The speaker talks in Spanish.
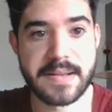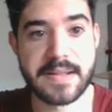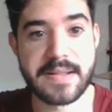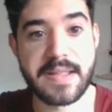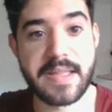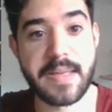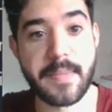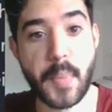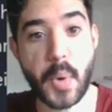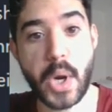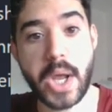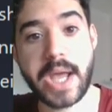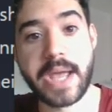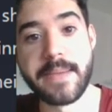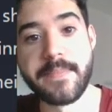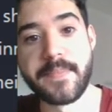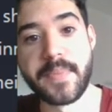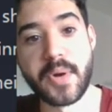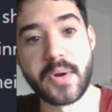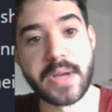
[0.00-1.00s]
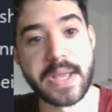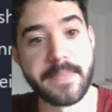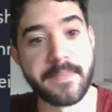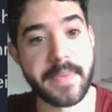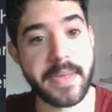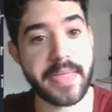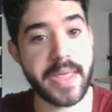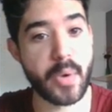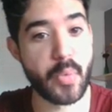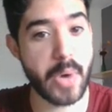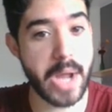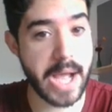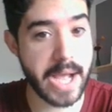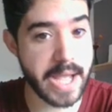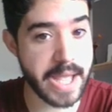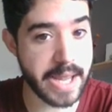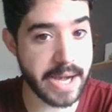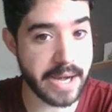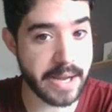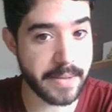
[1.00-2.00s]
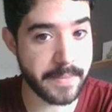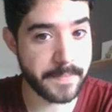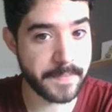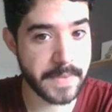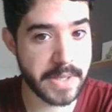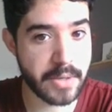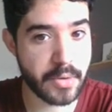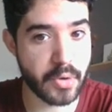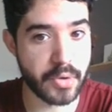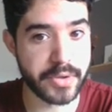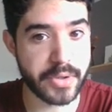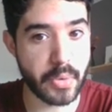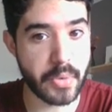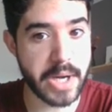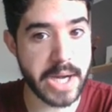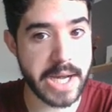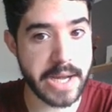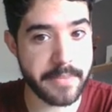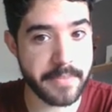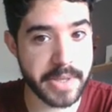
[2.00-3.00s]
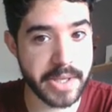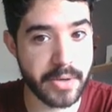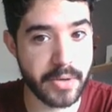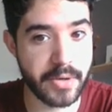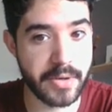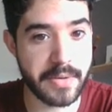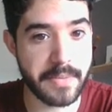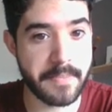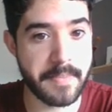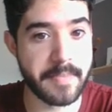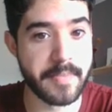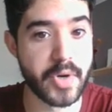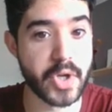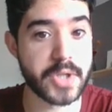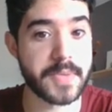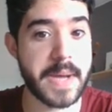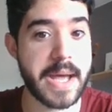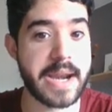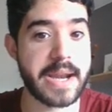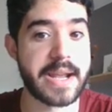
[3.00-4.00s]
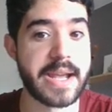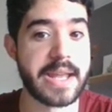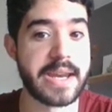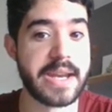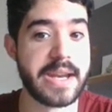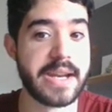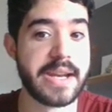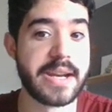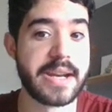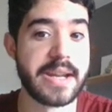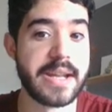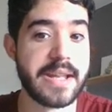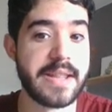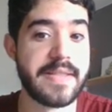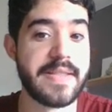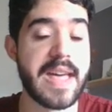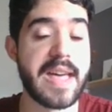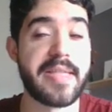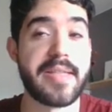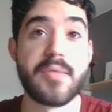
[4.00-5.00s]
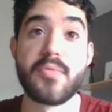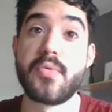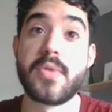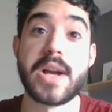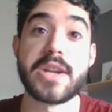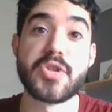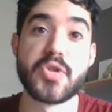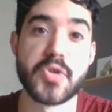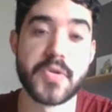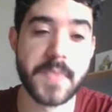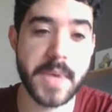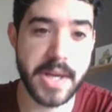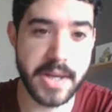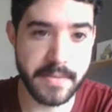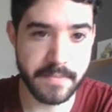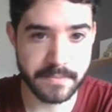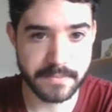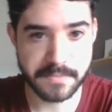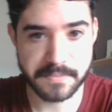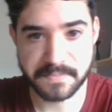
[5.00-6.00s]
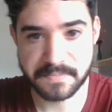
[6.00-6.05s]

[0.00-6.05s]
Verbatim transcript: Dice, por ejemplo, que empezar una guerra contra un enemigo nos va a requerir de hacer un casus belli.